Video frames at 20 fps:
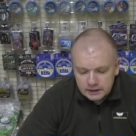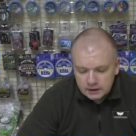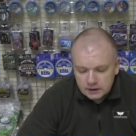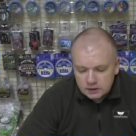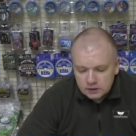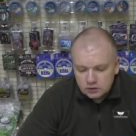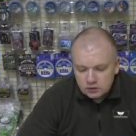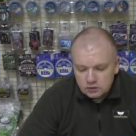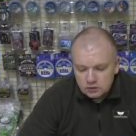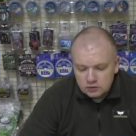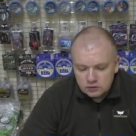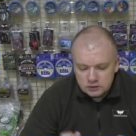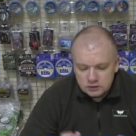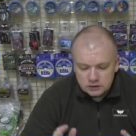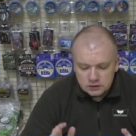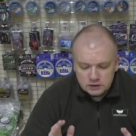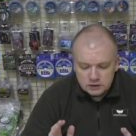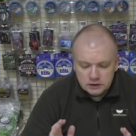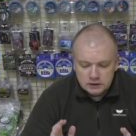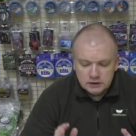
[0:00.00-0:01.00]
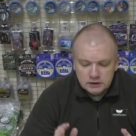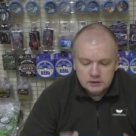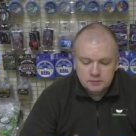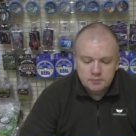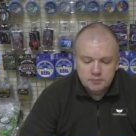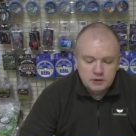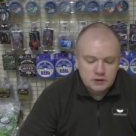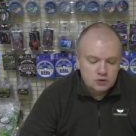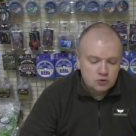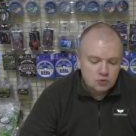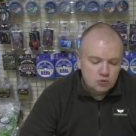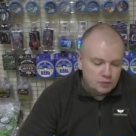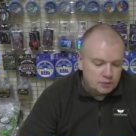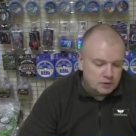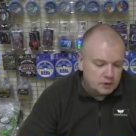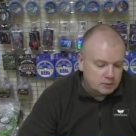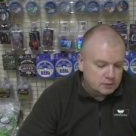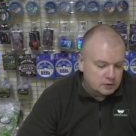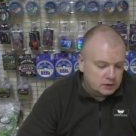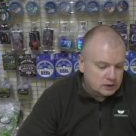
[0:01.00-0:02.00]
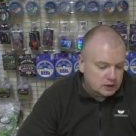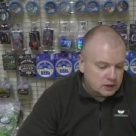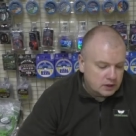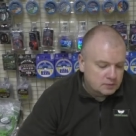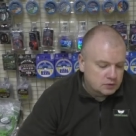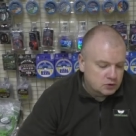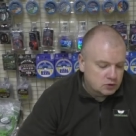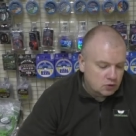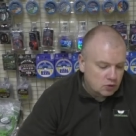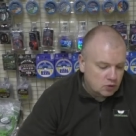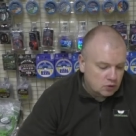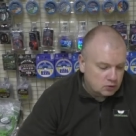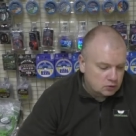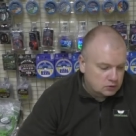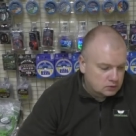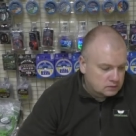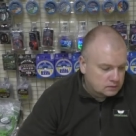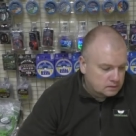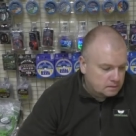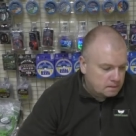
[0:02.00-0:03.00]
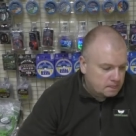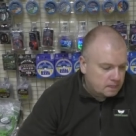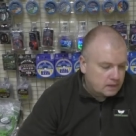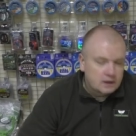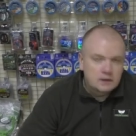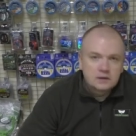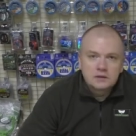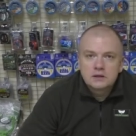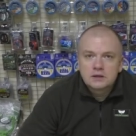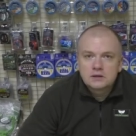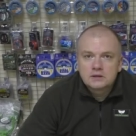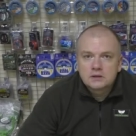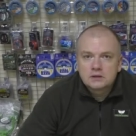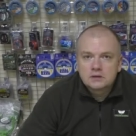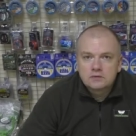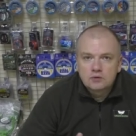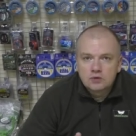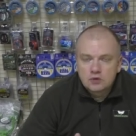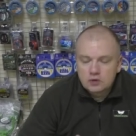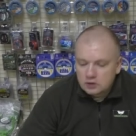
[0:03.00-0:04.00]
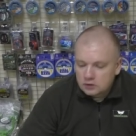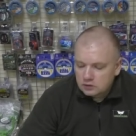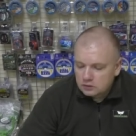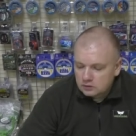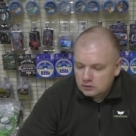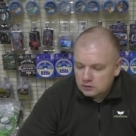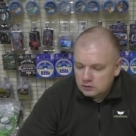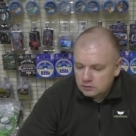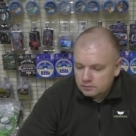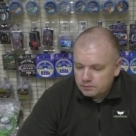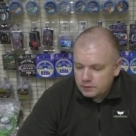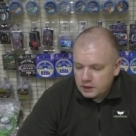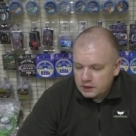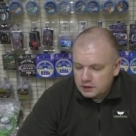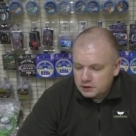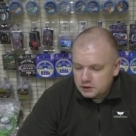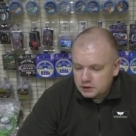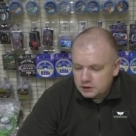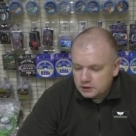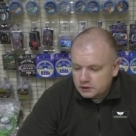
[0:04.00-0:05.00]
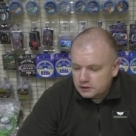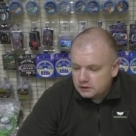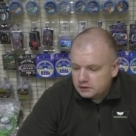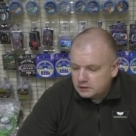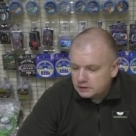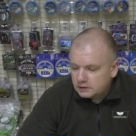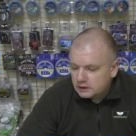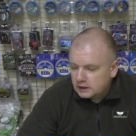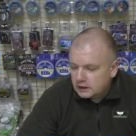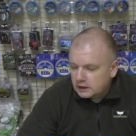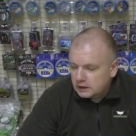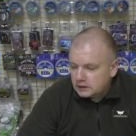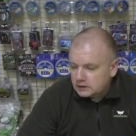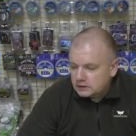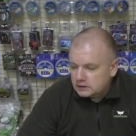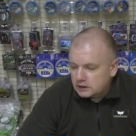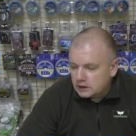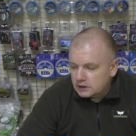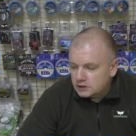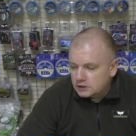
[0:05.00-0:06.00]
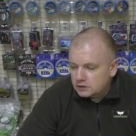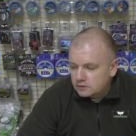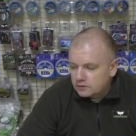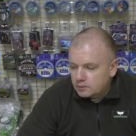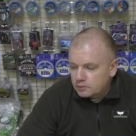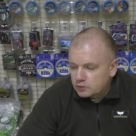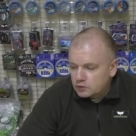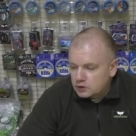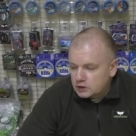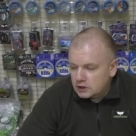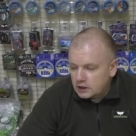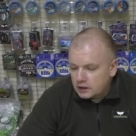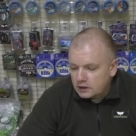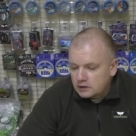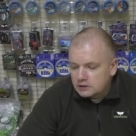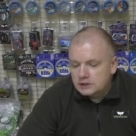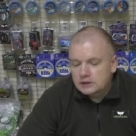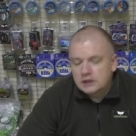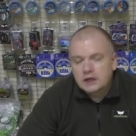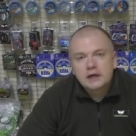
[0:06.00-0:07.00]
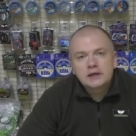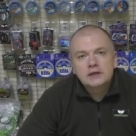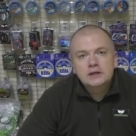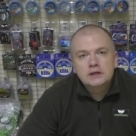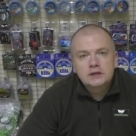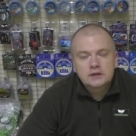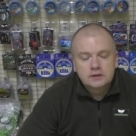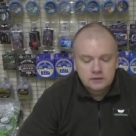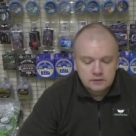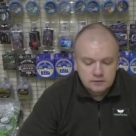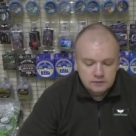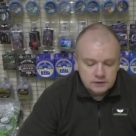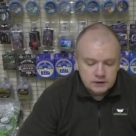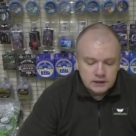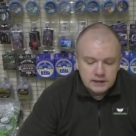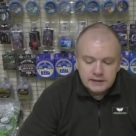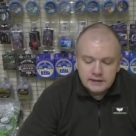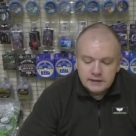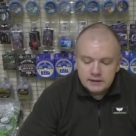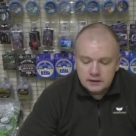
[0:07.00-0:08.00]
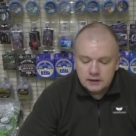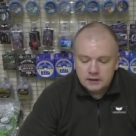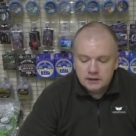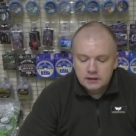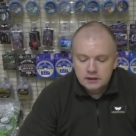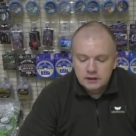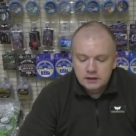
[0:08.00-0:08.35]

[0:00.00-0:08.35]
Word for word: Ну, э, приступим к обзору этих двух палочек. Значит, выпускаются они в длинах